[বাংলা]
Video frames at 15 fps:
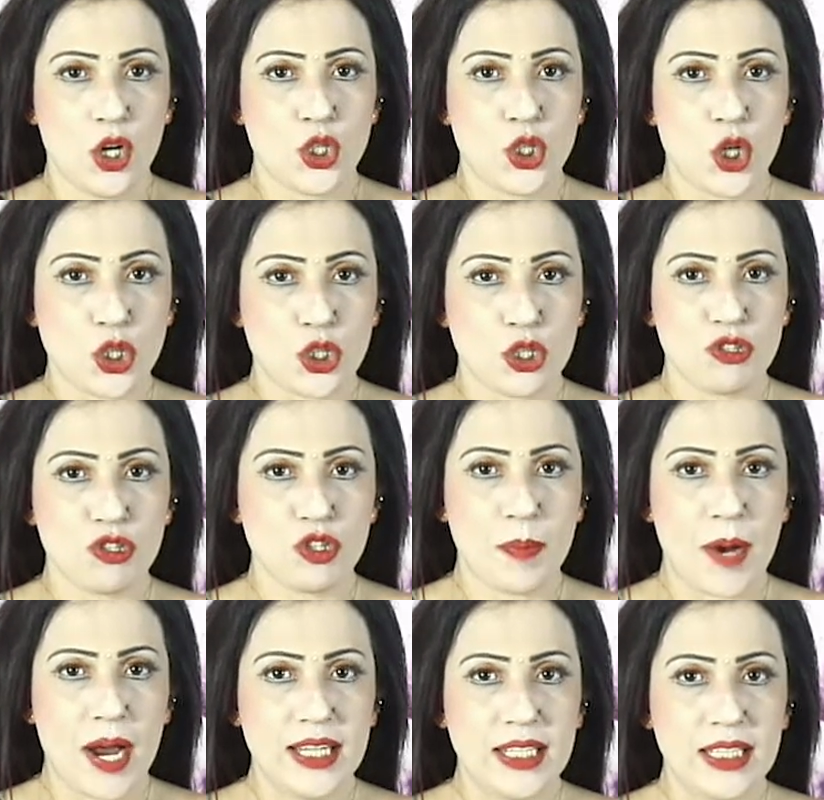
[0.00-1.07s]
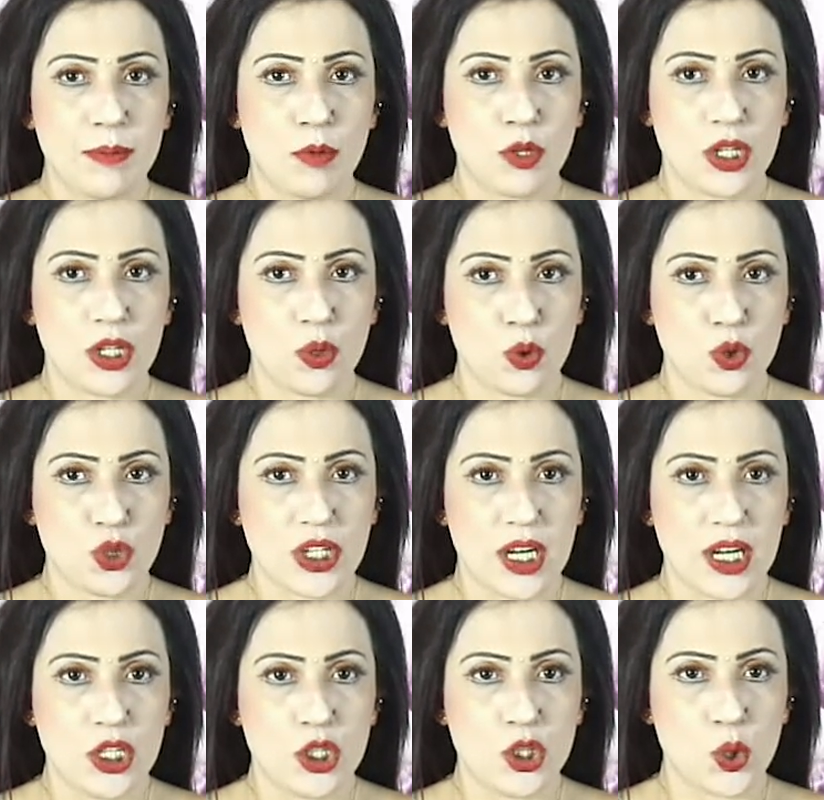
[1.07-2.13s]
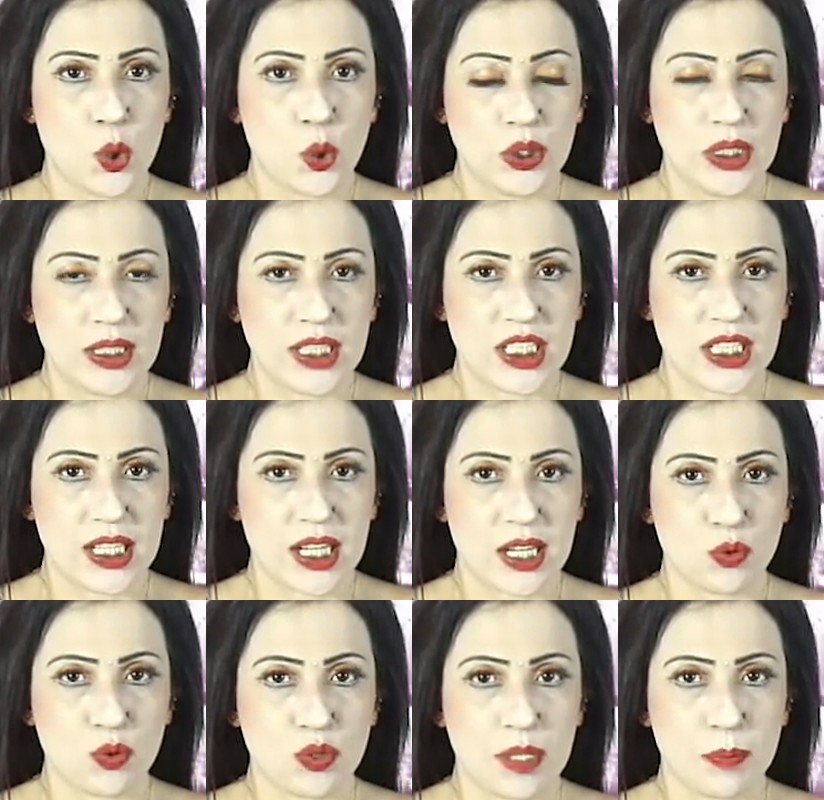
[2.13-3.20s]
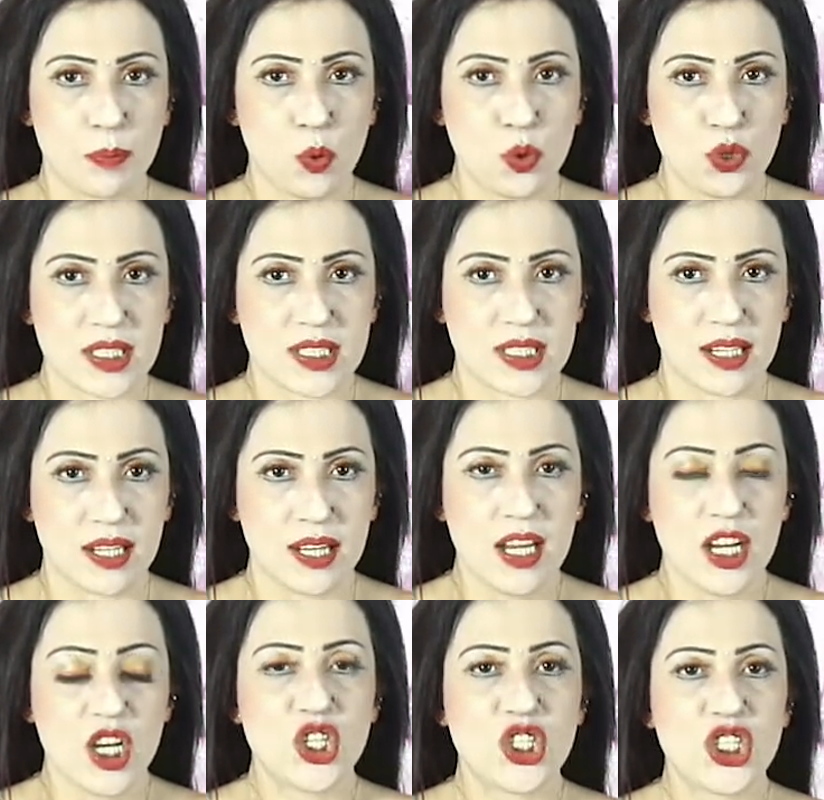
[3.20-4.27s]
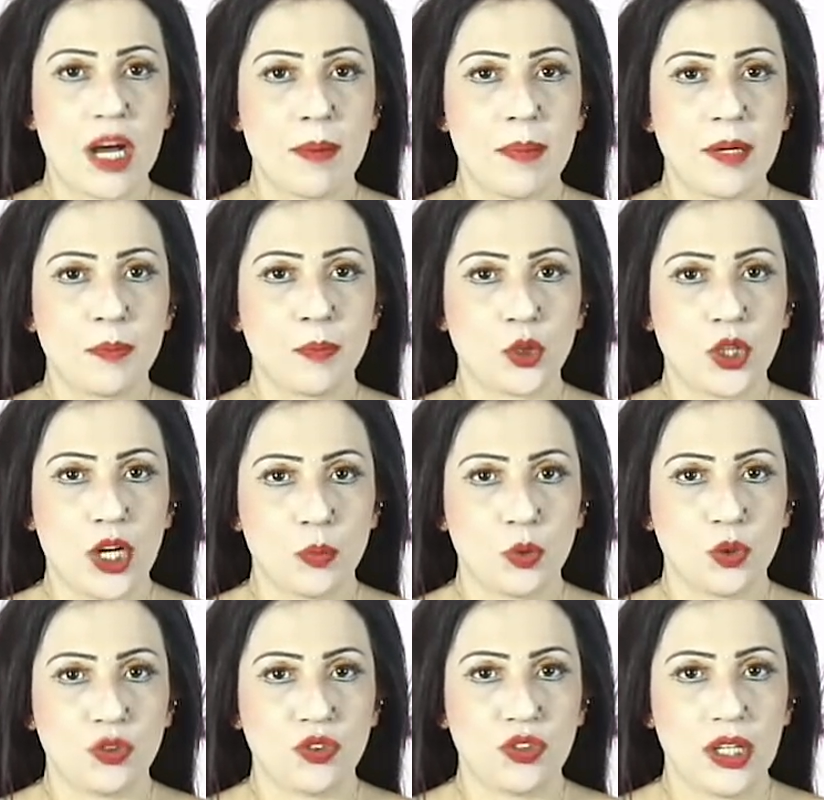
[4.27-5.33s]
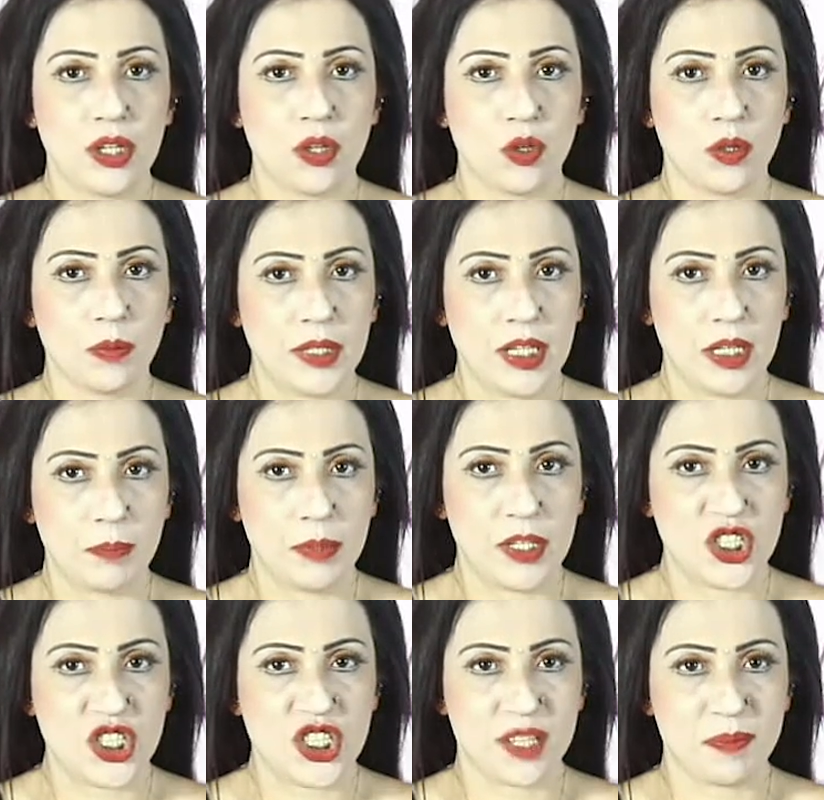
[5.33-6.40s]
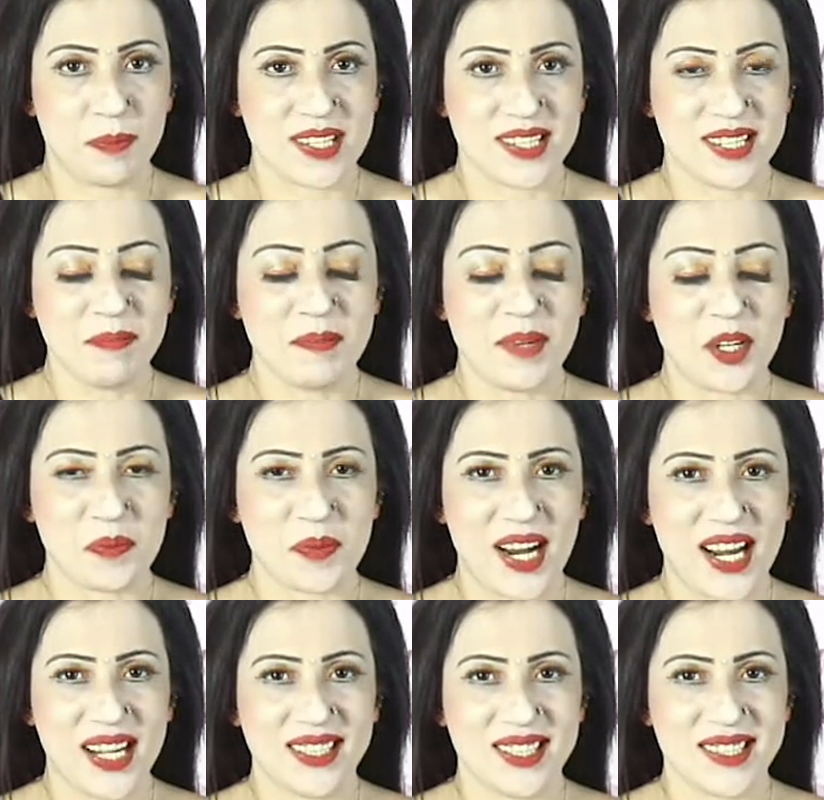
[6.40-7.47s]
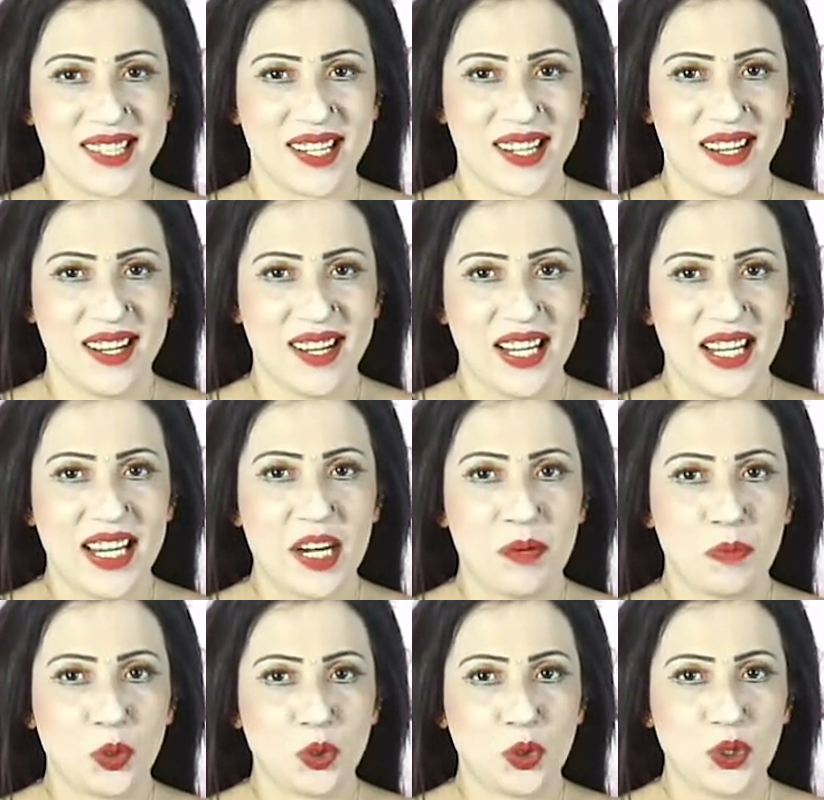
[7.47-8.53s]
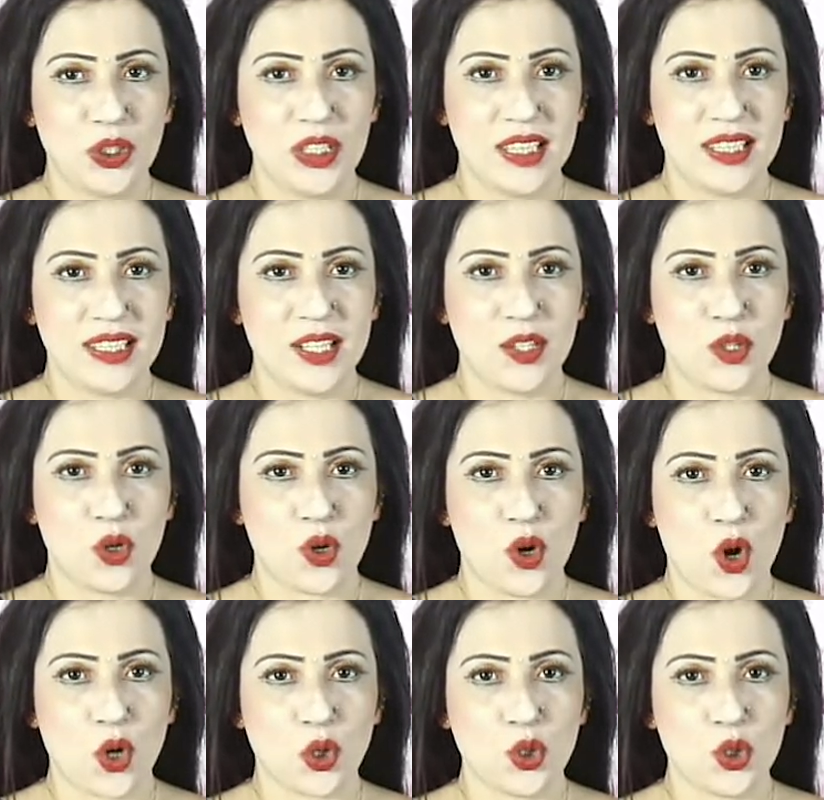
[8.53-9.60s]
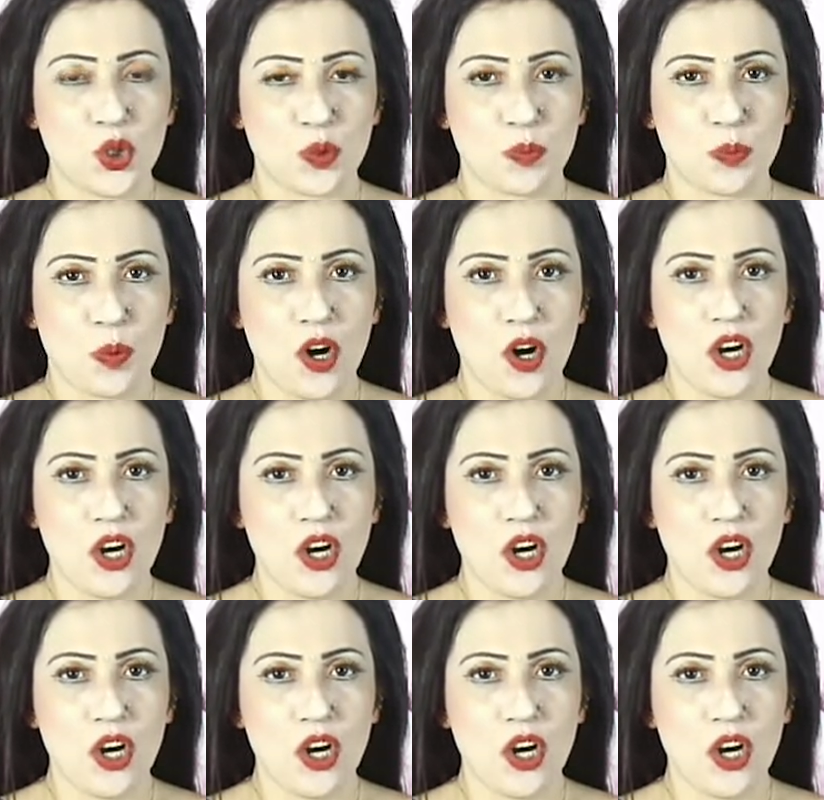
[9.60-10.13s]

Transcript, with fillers: সশস্ত্র বাহিনী দিবসের অনুষ্ঠানে যোগ দিতে সেনাকুঞ্জে পৌঁছেছেন সাবেক প্রধানমন্ত্রী ও বিএনপির চেয়ারপারসন বেগম খালেদা জিয়া এর মধ্য দিয়ে দীর্ঘ অর্ধযুগ পর